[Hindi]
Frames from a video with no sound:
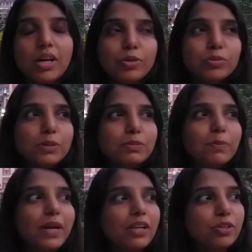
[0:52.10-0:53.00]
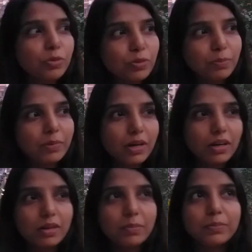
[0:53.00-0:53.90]
तो सबसे पहले तो
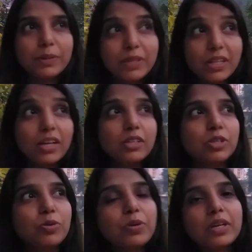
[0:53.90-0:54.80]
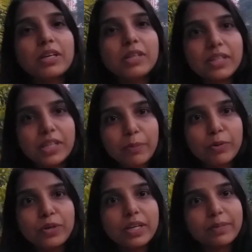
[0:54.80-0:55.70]
आ, मैं बताना चाहूँगी कि हिंदी हम
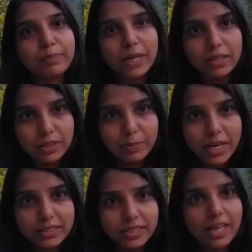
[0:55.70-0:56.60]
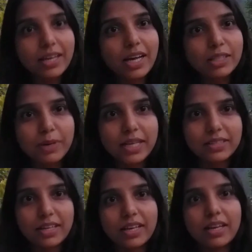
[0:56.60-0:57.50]
लोग की मातृभाषा है
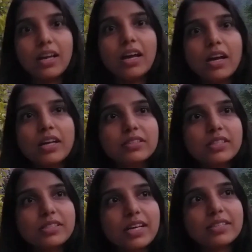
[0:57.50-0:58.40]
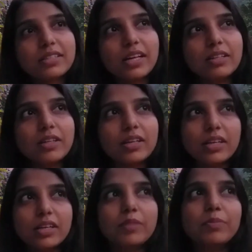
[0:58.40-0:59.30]
राजभाषा है इसके साथ साथ
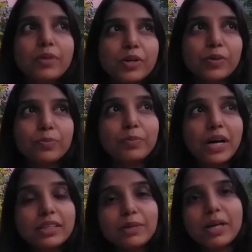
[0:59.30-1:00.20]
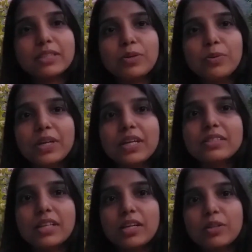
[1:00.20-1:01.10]
मातृभाषा होने के
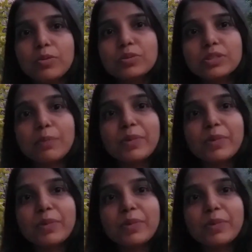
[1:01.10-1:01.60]
साथ उसका